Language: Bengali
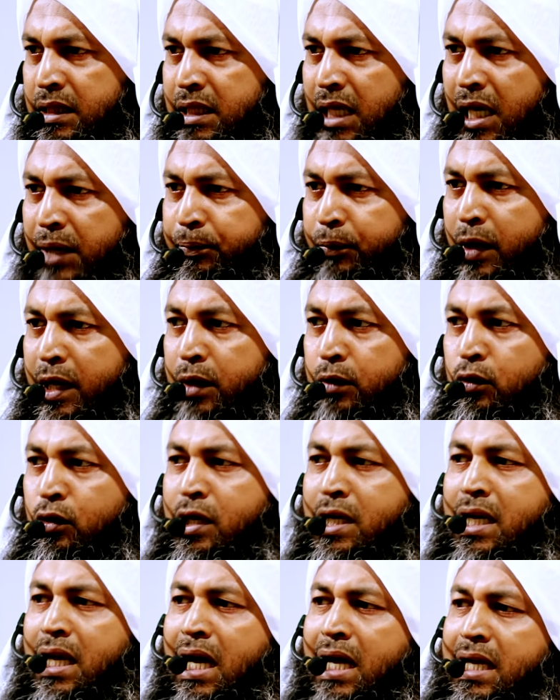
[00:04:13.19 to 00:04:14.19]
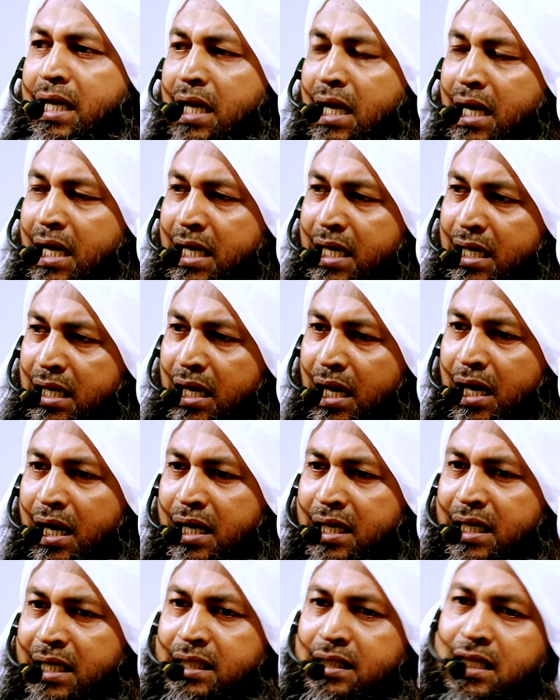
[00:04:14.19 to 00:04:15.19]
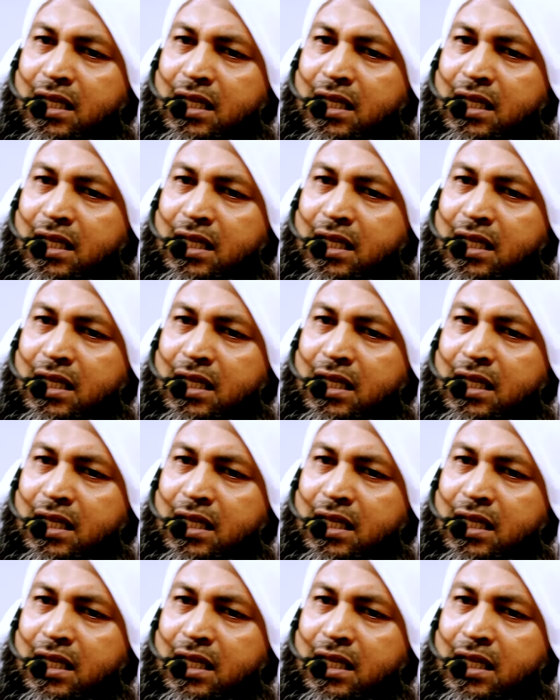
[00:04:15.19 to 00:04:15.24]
তারপরে ওই লাহা ইল্লাটাই ইল্লাহটাই